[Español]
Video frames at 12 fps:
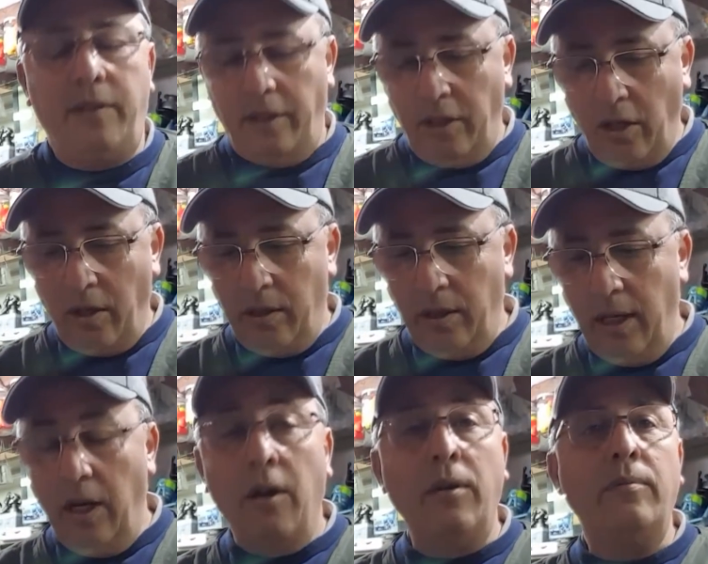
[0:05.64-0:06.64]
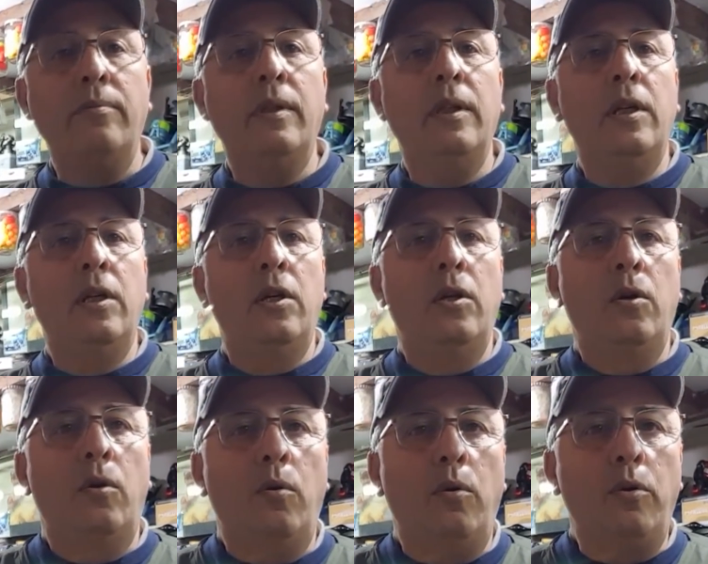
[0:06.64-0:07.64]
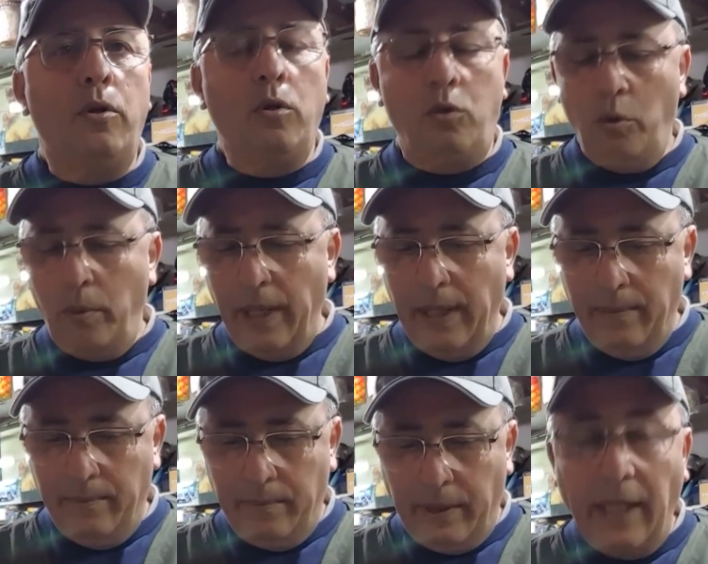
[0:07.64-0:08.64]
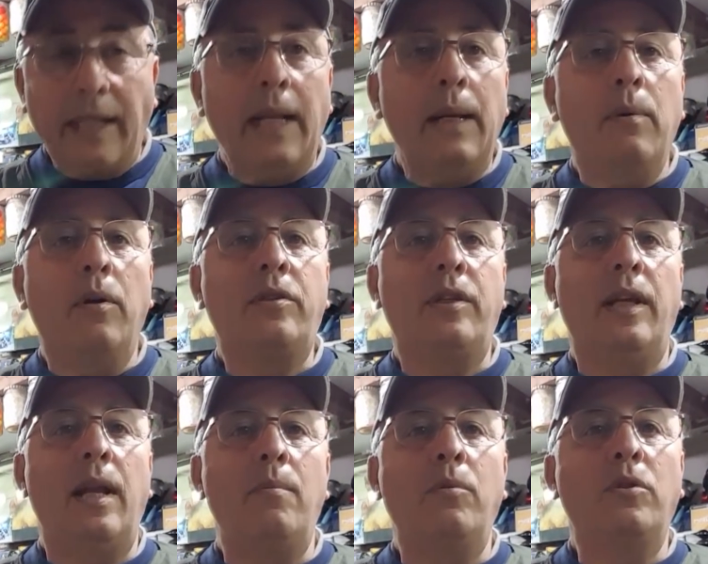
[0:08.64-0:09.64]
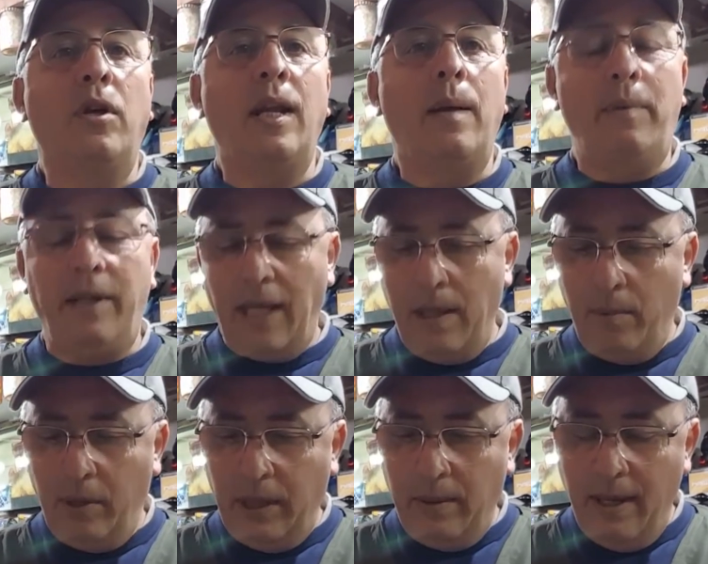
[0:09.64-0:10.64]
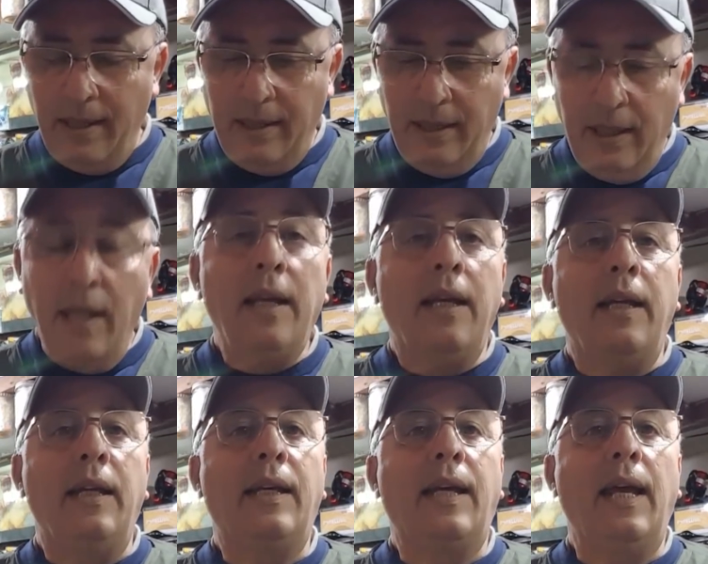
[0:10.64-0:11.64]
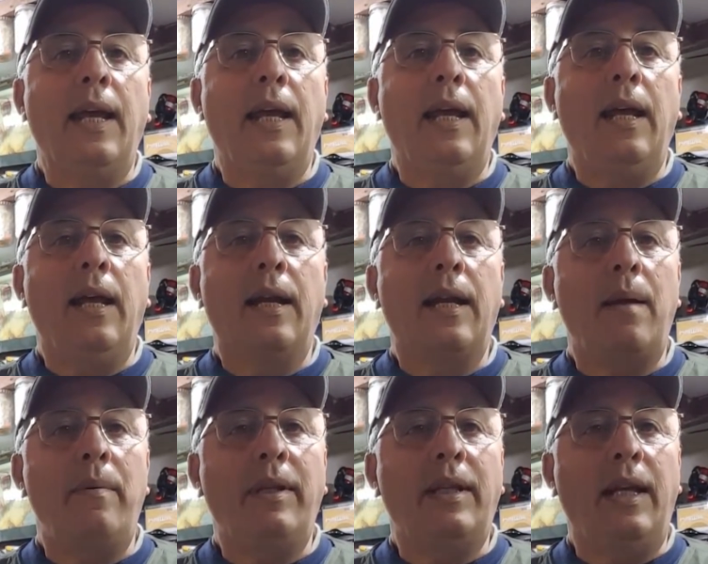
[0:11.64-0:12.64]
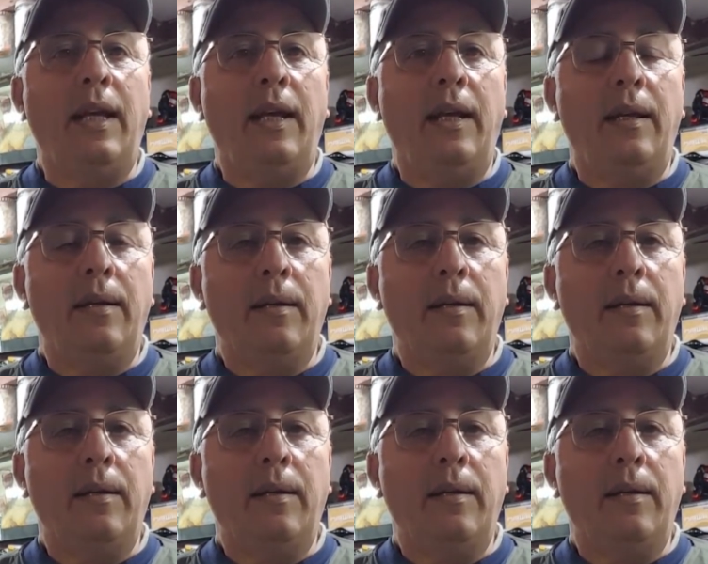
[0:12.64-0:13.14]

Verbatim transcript: señor León, un youtuber que tenemos en el mundo de la pesca deportiva y que realmente eh,